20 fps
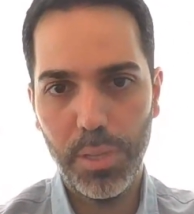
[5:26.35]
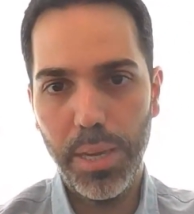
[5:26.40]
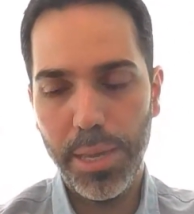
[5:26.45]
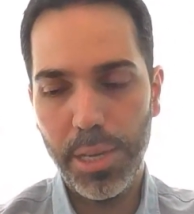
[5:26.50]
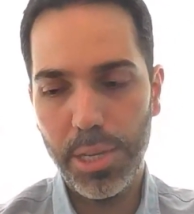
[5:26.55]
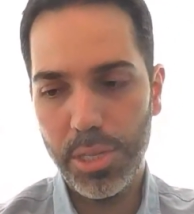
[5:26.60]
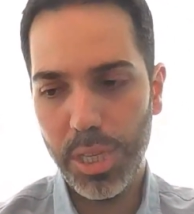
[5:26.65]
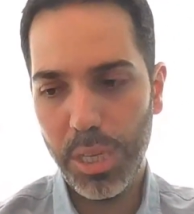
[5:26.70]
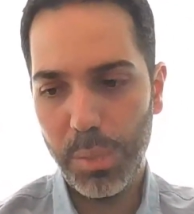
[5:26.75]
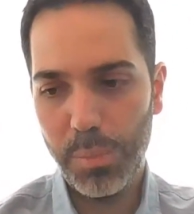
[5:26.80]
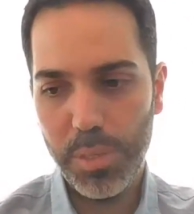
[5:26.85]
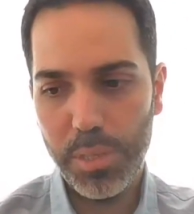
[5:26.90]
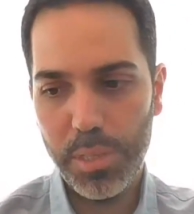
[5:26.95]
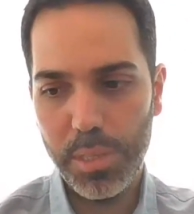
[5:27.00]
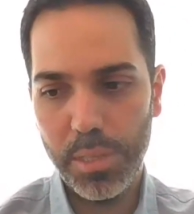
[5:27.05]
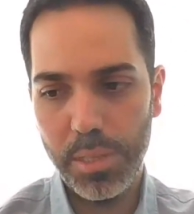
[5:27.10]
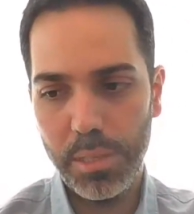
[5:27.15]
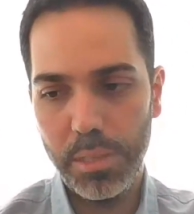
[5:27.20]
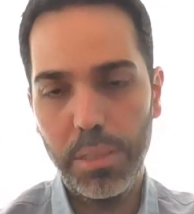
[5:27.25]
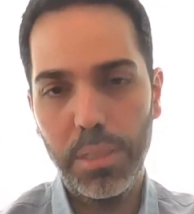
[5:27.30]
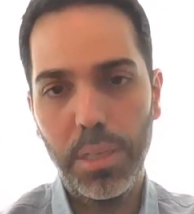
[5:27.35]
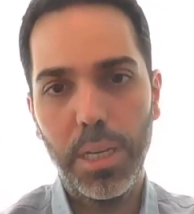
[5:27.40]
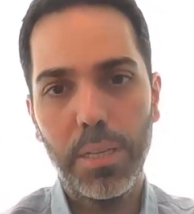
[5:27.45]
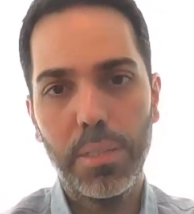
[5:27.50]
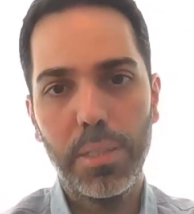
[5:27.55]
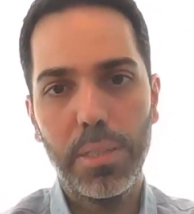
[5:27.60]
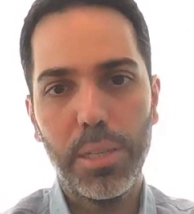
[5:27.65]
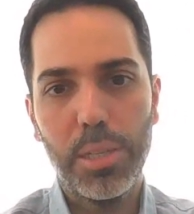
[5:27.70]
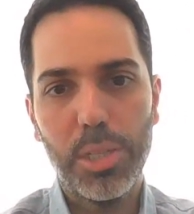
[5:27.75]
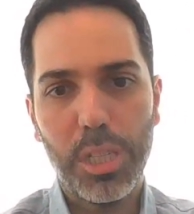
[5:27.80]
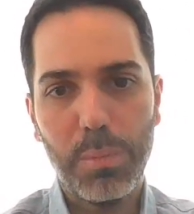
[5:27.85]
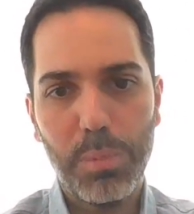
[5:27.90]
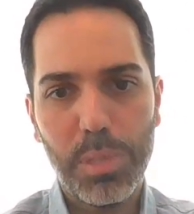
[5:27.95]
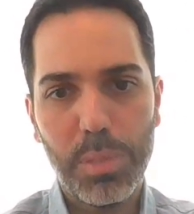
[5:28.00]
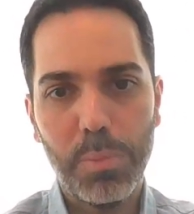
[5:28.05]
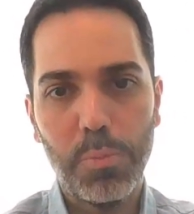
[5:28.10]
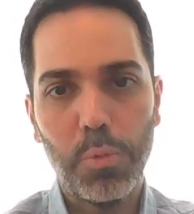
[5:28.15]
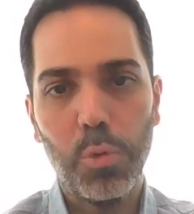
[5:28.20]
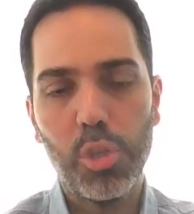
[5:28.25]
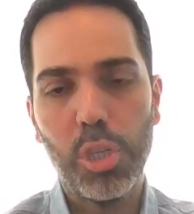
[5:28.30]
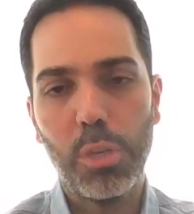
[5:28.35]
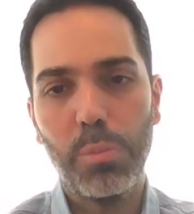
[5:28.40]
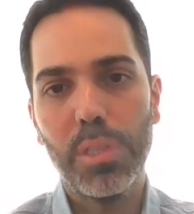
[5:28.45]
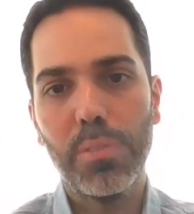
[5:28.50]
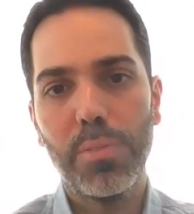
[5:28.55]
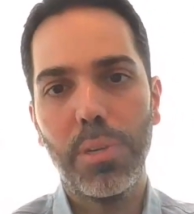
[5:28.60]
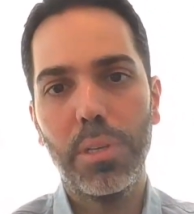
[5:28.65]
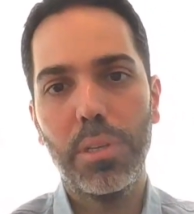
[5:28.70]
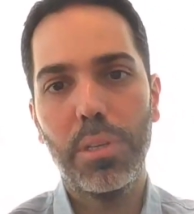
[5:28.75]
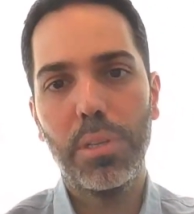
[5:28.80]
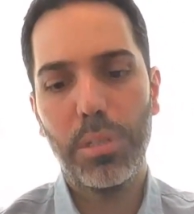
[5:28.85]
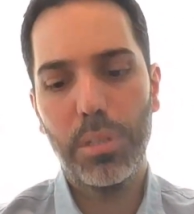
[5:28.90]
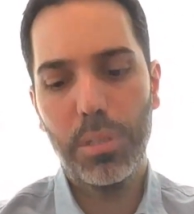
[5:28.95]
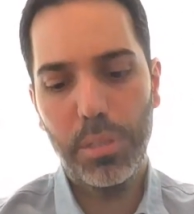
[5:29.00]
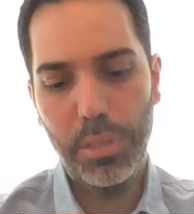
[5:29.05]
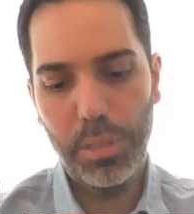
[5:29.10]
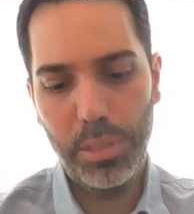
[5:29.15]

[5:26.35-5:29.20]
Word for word: Geçtiğimiz yıl hayata geçirdiğimiz bir projemiz var.